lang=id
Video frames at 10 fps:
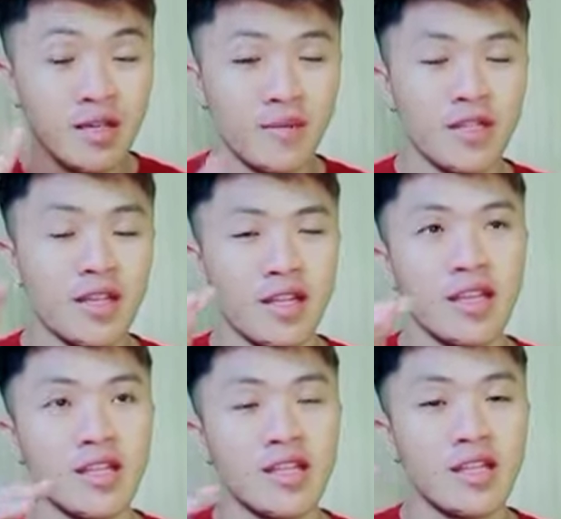
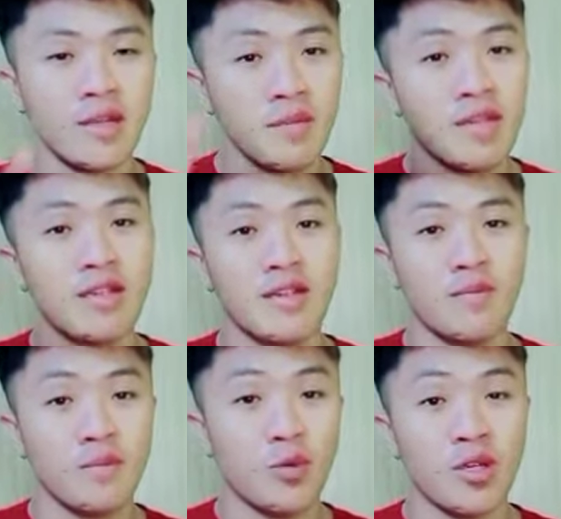persyaratannya tetap
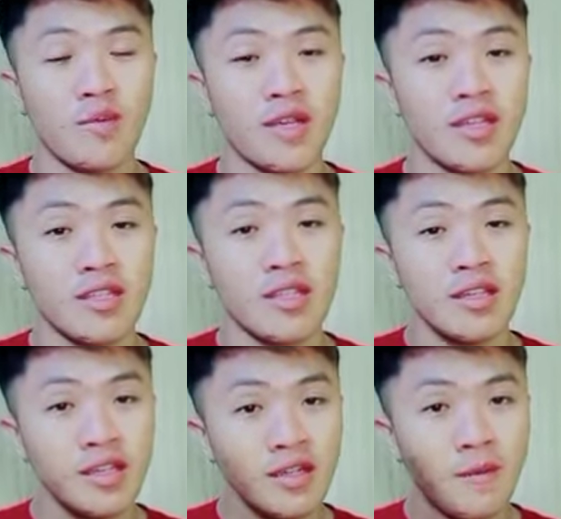punya
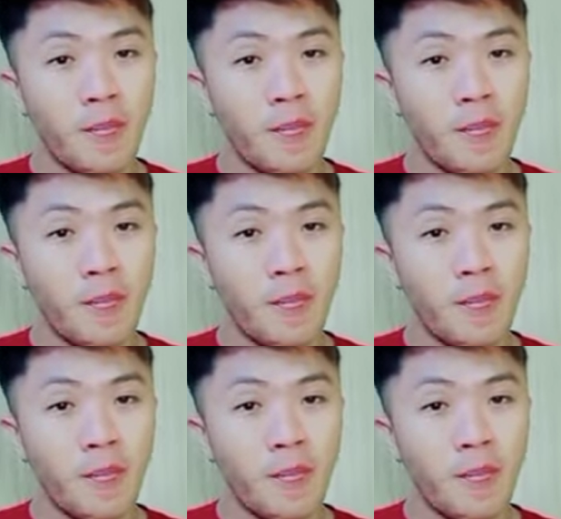BST